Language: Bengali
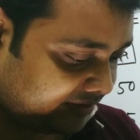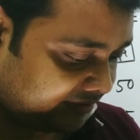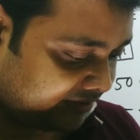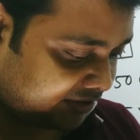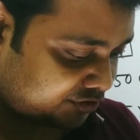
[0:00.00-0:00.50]

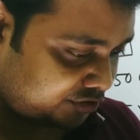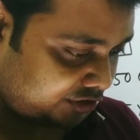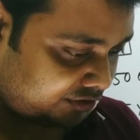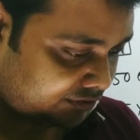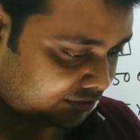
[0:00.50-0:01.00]
সিক্সটি
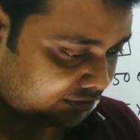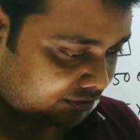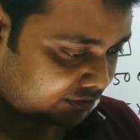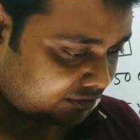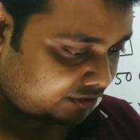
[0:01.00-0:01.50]

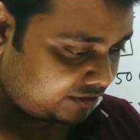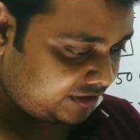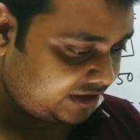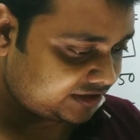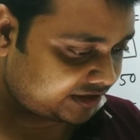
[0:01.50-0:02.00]

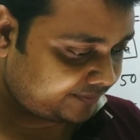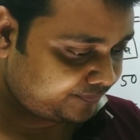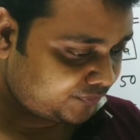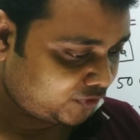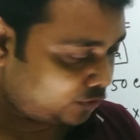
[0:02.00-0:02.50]
ঠিক আছে
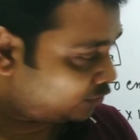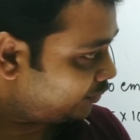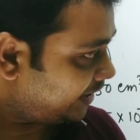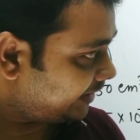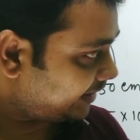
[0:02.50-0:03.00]
তো
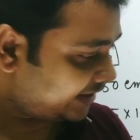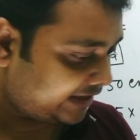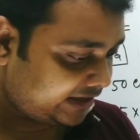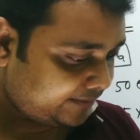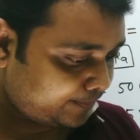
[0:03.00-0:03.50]
এটাকে
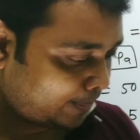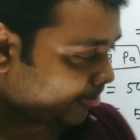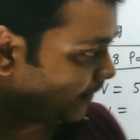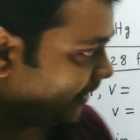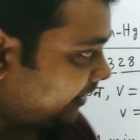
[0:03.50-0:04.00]

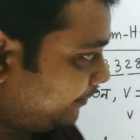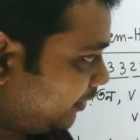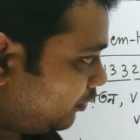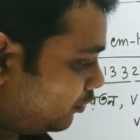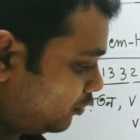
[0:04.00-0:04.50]
এটা
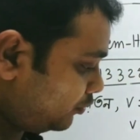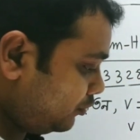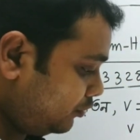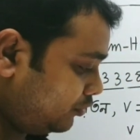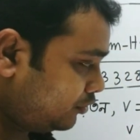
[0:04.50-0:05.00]
বেরোলো কত
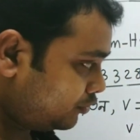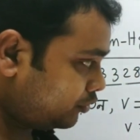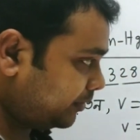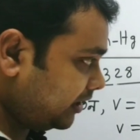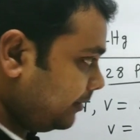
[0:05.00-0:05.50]

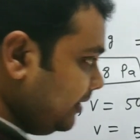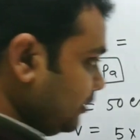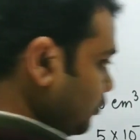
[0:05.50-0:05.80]
তোমাদের আমি একটু